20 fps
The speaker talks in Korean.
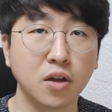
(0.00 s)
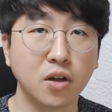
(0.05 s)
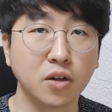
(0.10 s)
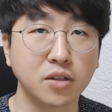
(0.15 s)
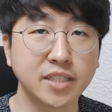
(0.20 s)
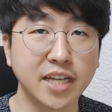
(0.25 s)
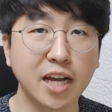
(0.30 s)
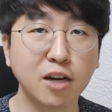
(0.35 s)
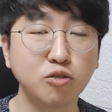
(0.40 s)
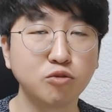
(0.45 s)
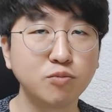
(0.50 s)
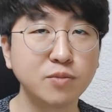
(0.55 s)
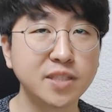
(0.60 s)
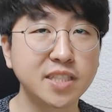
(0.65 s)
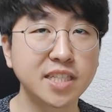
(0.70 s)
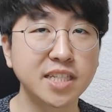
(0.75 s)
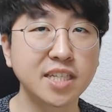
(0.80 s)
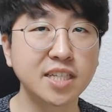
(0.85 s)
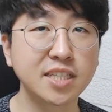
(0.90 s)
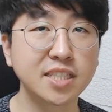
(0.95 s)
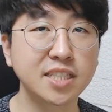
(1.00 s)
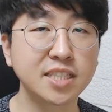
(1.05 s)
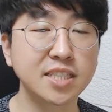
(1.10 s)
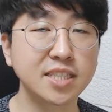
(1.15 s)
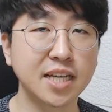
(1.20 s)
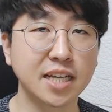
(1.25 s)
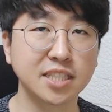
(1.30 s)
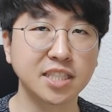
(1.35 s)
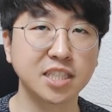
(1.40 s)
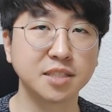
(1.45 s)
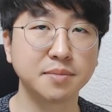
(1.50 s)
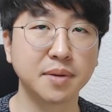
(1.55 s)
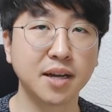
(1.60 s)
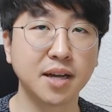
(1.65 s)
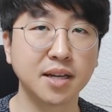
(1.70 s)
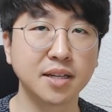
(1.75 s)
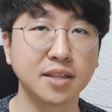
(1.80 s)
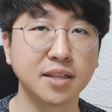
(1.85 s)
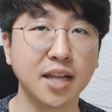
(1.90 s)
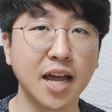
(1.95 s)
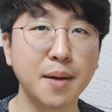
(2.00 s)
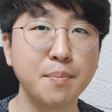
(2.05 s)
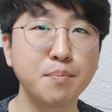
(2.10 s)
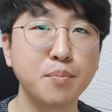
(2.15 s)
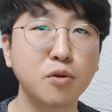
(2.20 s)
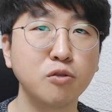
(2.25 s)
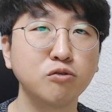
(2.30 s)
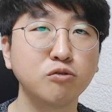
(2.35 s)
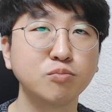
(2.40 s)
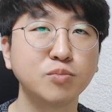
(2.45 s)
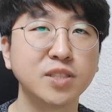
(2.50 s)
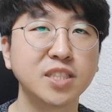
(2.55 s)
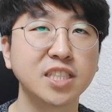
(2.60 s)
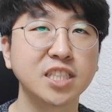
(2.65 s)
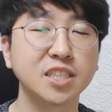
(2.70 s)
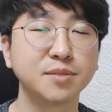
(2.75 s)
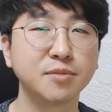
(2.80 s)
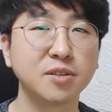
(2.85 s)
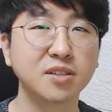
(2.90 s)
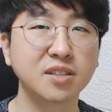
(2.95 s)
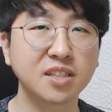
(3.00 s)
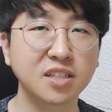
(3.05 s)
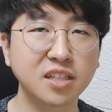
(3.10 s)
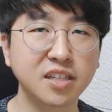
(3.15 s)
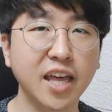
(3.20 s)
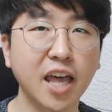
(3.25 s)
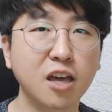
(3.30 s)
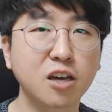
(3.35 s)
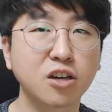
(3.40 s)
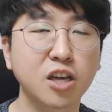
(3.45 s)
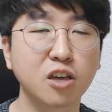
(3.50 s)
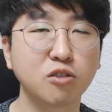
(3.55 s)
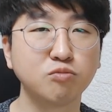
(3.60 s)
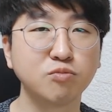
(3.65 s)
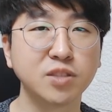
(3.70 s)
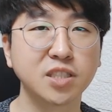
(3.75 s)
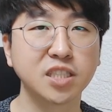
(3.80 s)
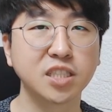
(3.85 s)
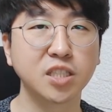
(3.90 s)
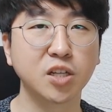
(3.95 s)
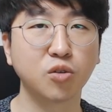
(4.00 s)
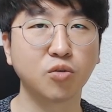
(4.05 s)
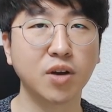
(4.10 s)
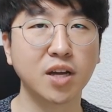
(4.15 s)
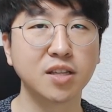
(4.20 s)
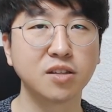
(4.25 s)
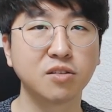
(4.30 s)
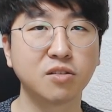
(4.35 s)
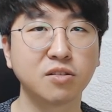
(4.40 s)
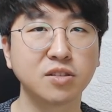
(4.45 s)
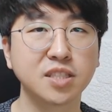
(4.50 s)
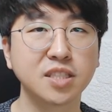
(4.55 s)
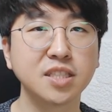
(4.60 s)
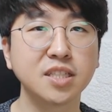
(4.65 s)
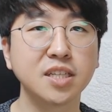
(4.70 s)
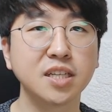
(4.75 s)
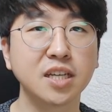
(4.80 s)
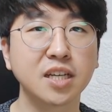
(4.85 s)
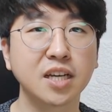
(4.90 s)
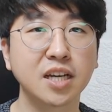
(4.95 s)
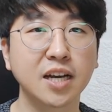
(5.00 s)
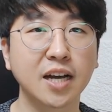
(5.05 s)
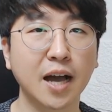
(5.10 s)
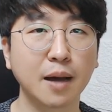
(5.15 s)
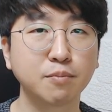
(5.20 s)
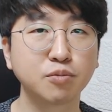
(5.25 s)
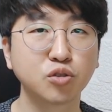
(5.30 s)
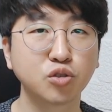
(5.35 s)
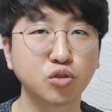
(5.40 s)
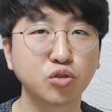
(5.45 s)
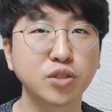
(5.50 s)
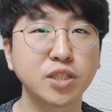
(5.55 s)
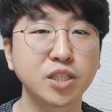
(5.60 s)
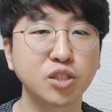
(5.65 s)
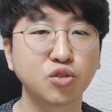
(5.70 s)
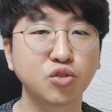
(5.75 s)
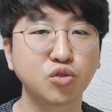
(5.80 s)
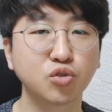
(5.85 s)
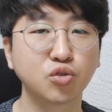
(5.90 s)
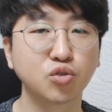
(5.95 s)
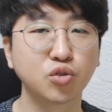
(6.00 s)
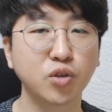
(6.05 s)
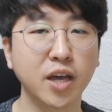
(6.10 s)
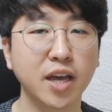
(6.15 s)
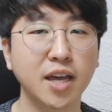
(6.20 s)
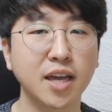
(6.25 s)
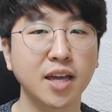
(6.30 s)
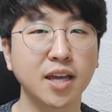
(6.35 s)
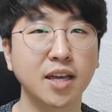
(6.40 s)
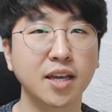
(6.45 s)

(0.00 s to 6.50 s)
잘 움직이지는 않지만 한 번 움직이면 크게 크게 움직이려고 하는 것이 갑술일주의